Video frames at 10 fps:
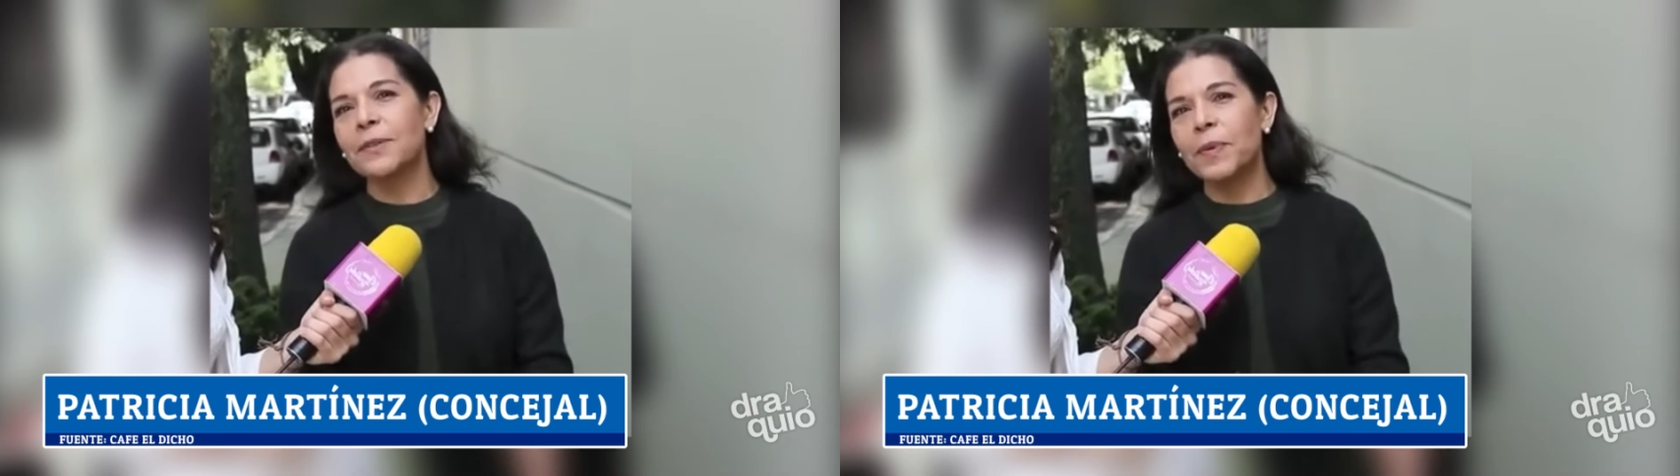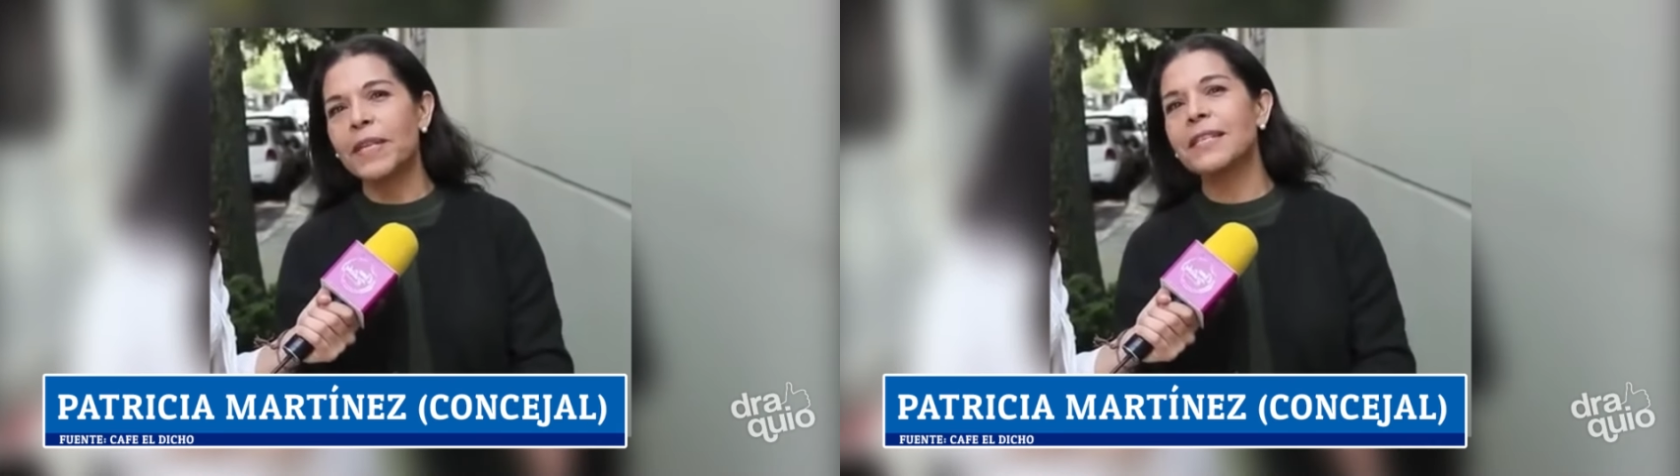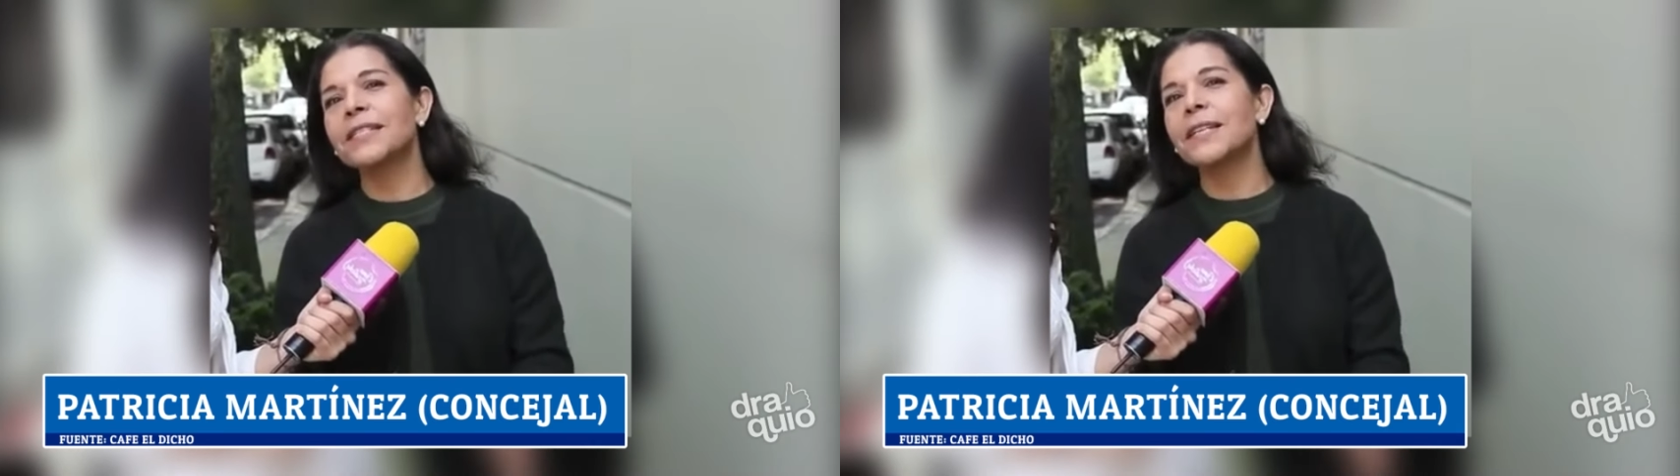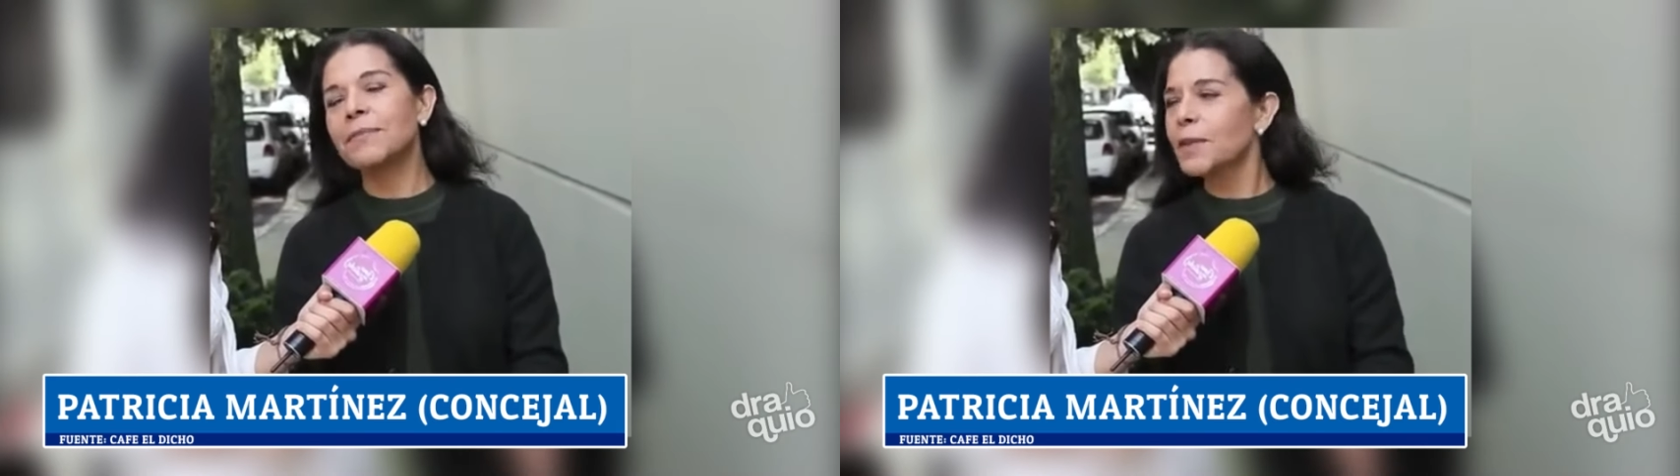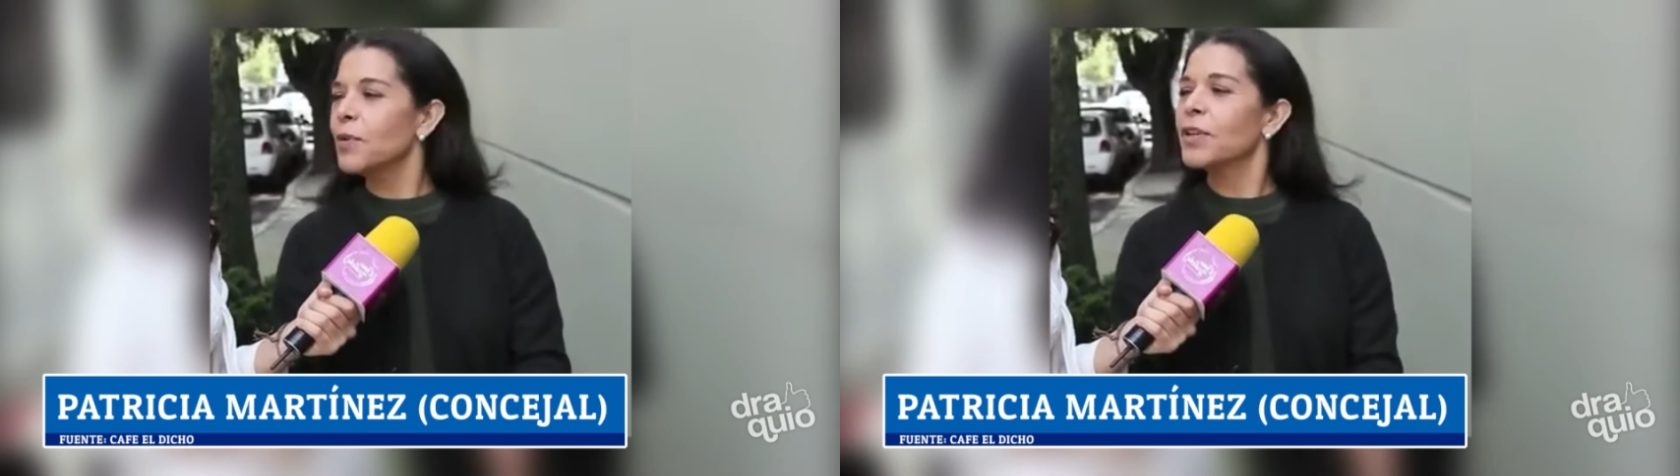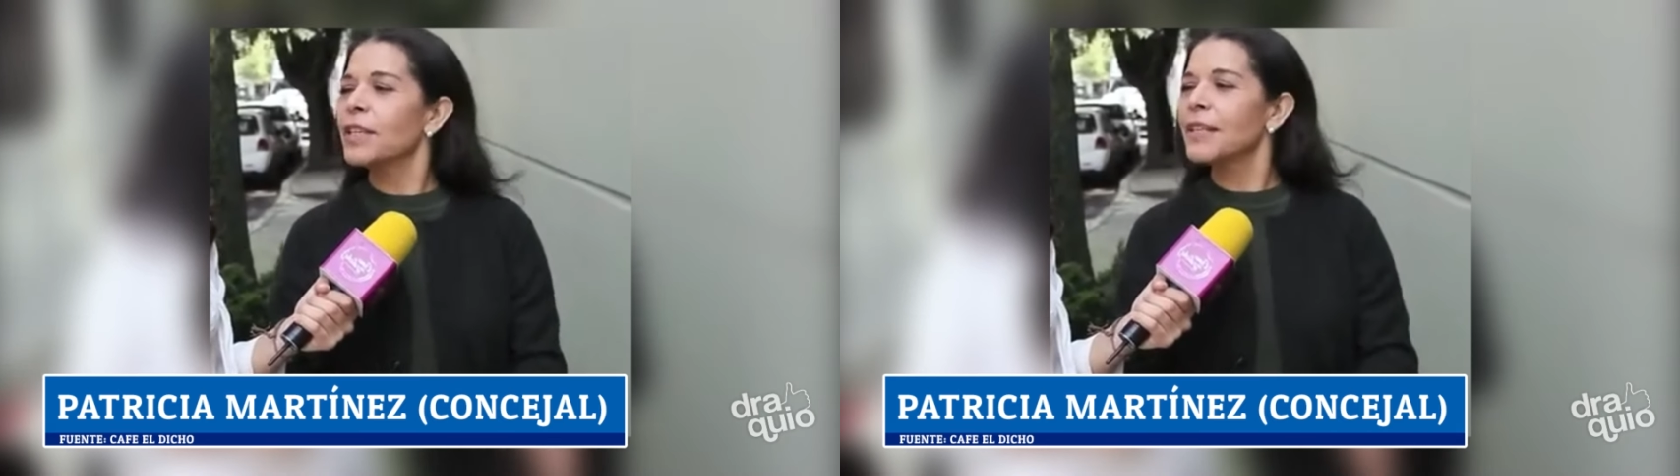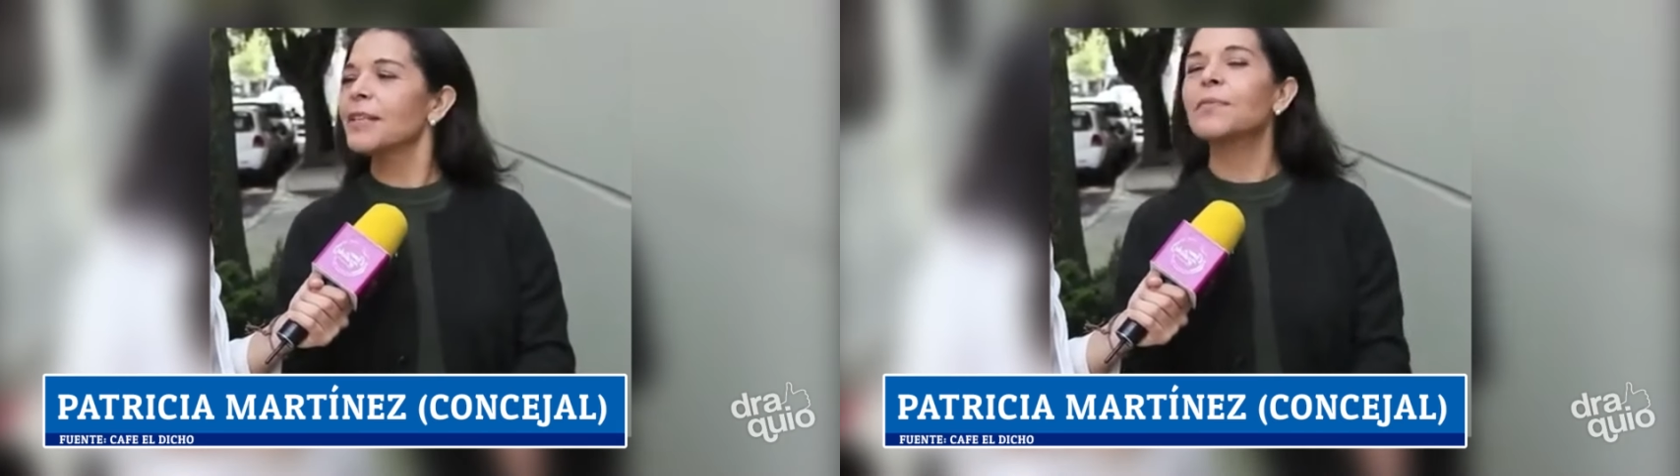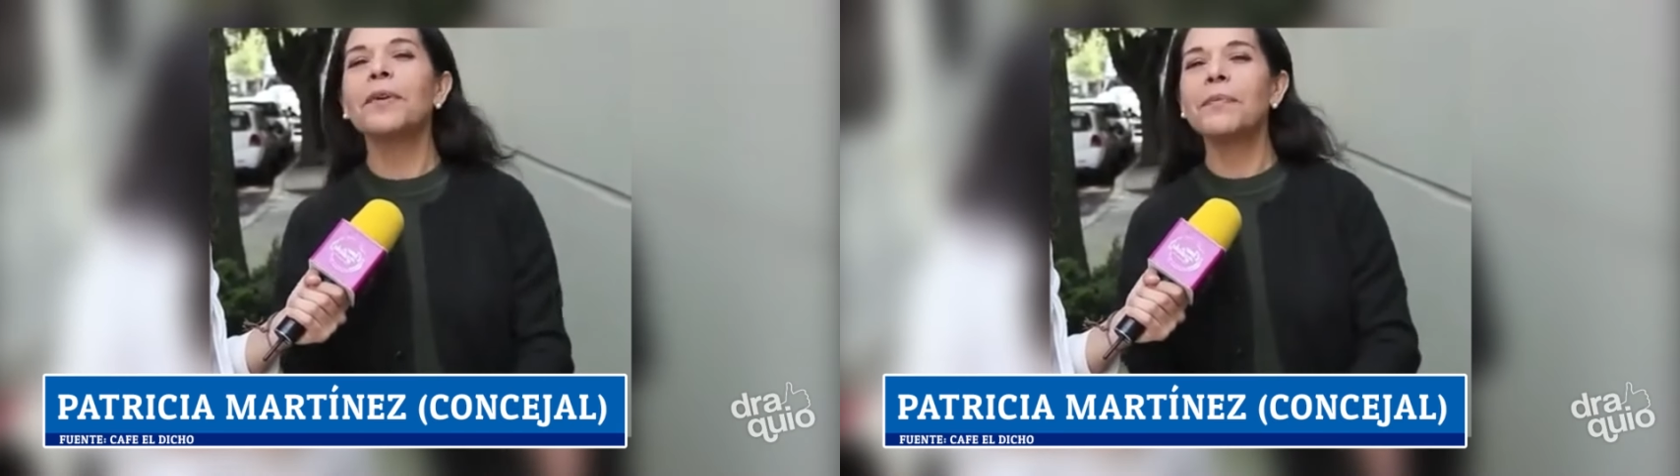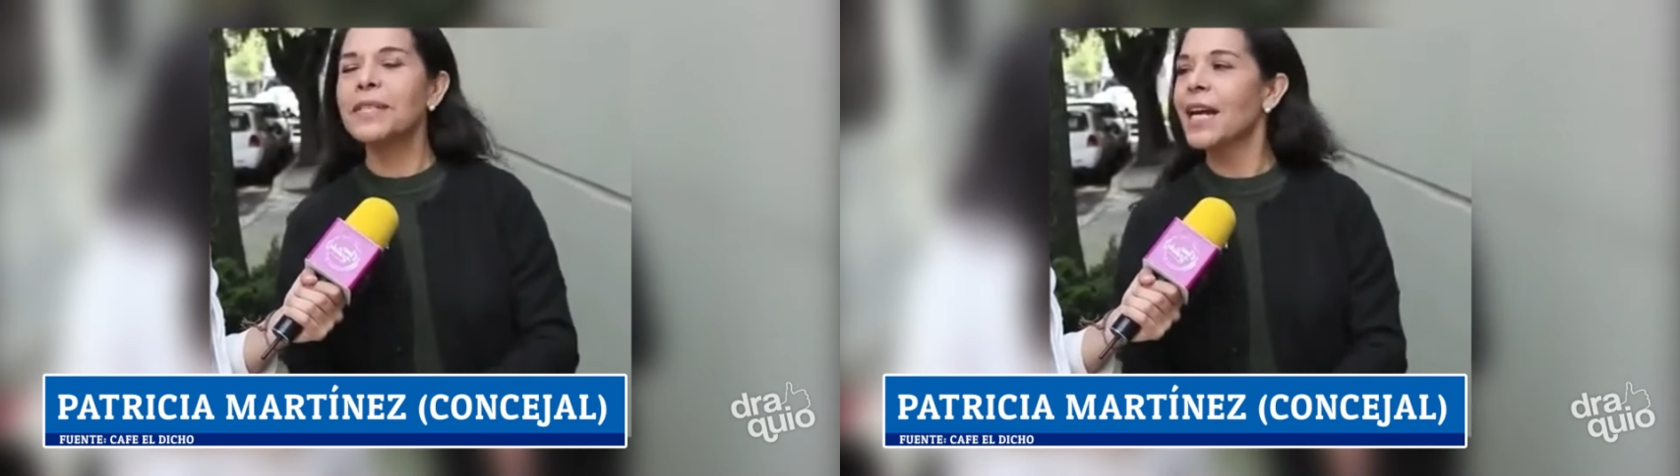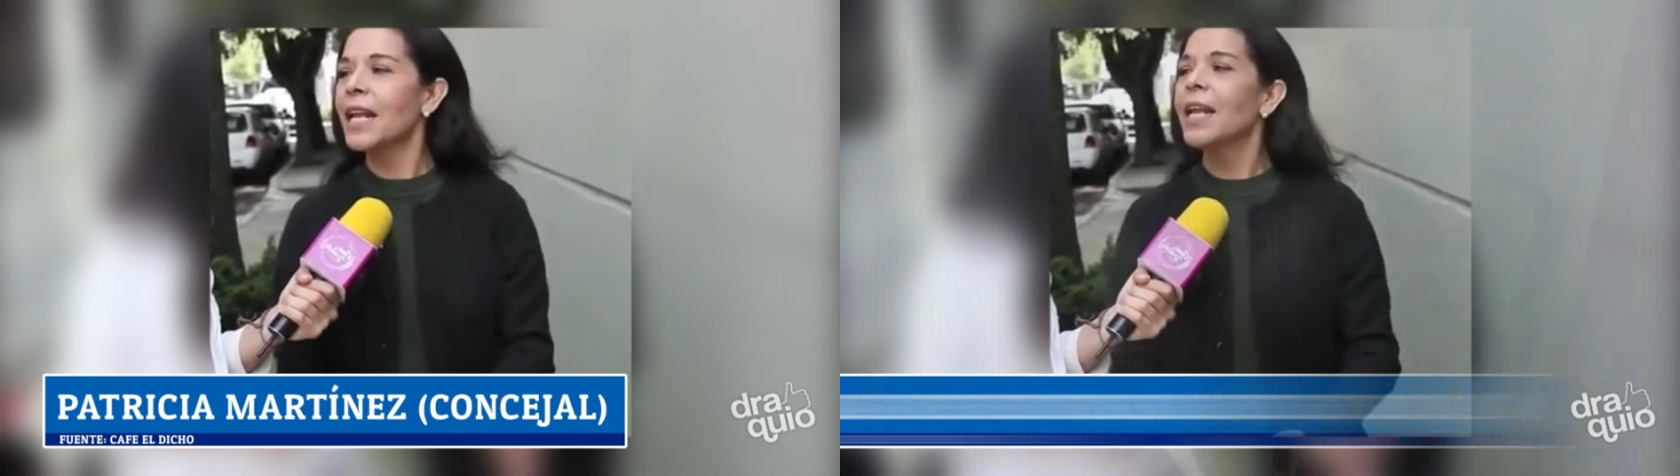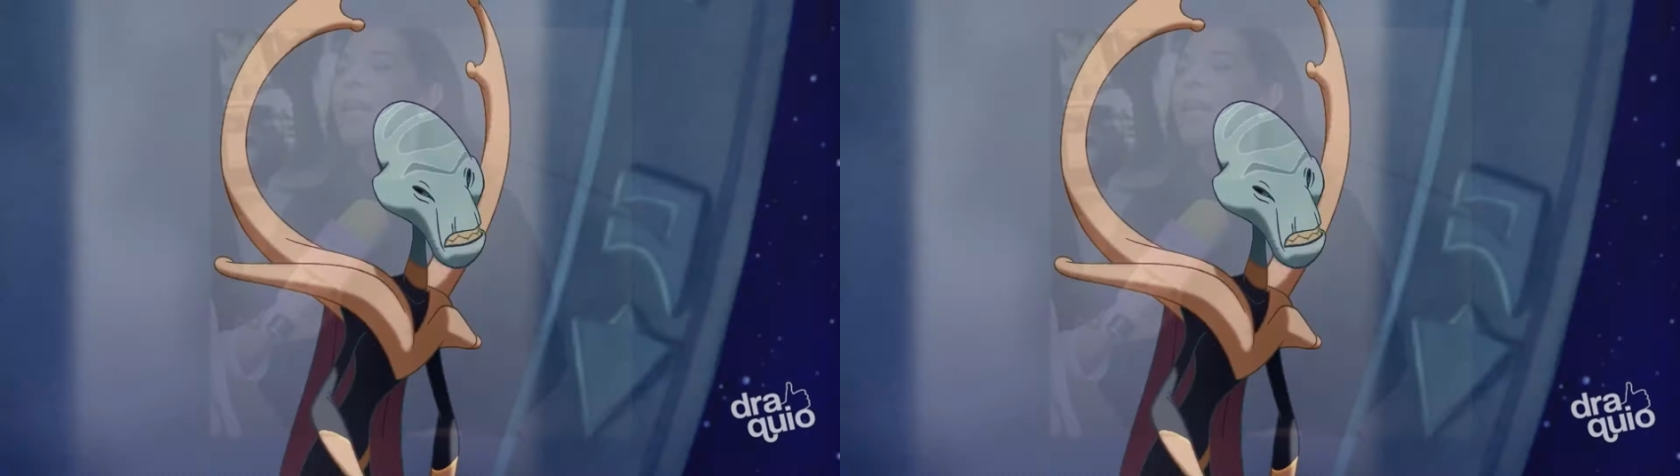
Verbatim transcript: experiencias más bonitas que te puede pasar.